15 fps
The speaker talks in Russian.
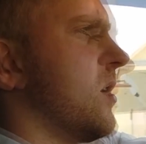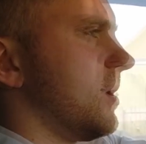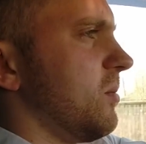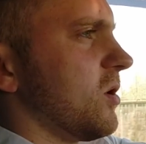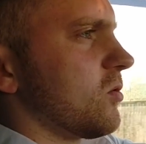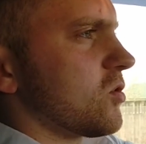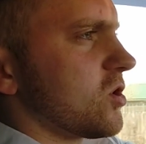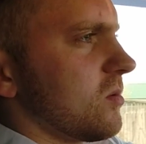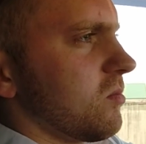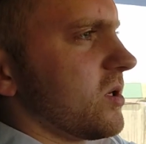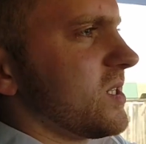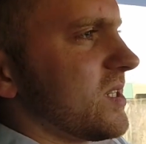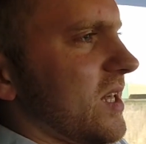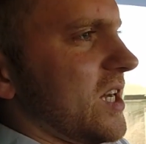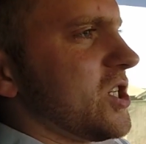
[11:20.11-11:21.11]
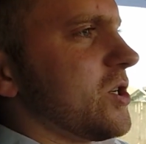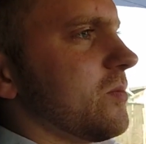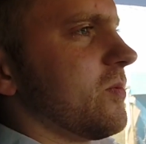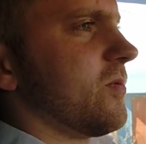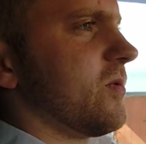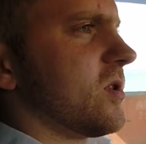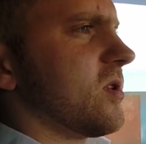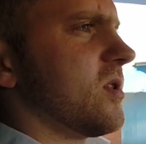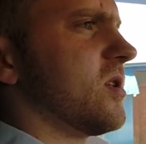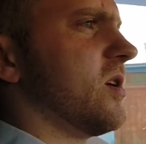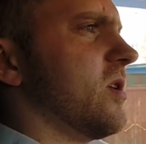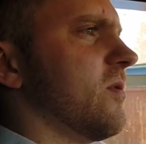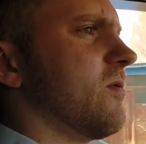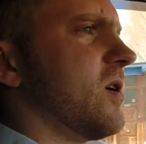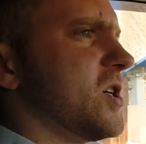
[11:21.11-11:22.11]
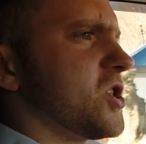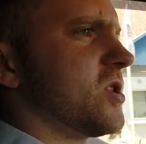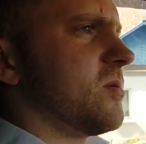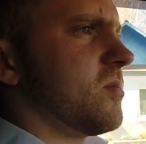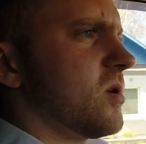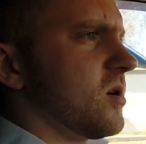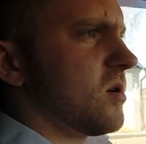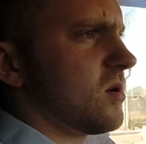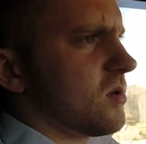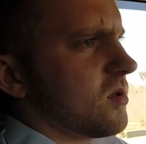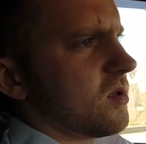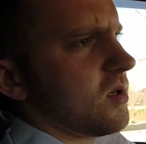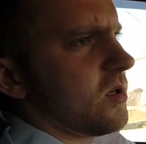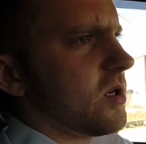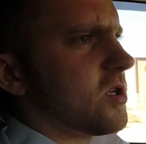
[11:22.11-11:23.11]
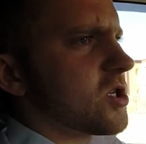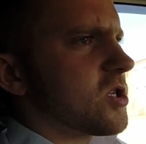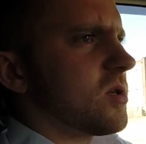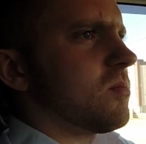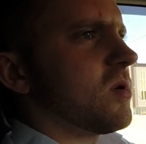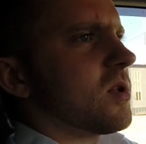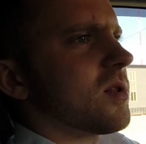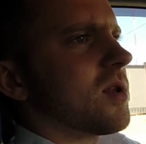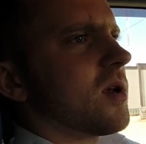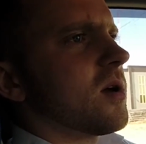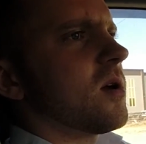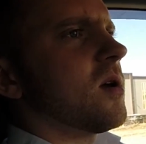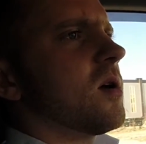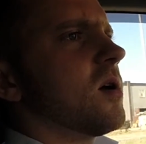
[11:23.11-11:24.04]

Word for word: Тебе нужно быть значимым в этот день и важным. Ты едешь на Бентли.